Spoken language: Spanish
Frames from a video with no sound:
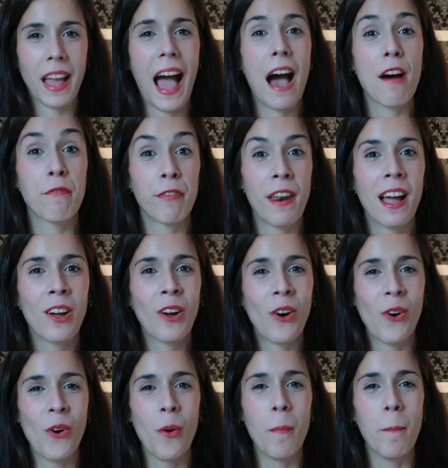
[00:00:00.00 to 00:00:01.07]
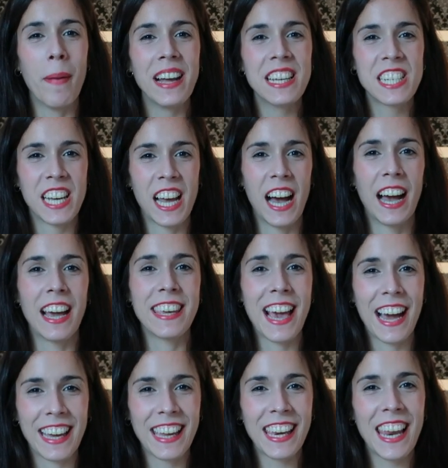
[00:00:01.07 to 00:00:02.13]
a Franco, Masha y
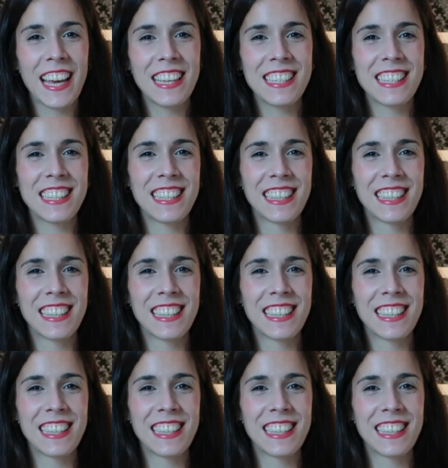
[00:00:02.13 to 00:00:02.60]
Aquiles,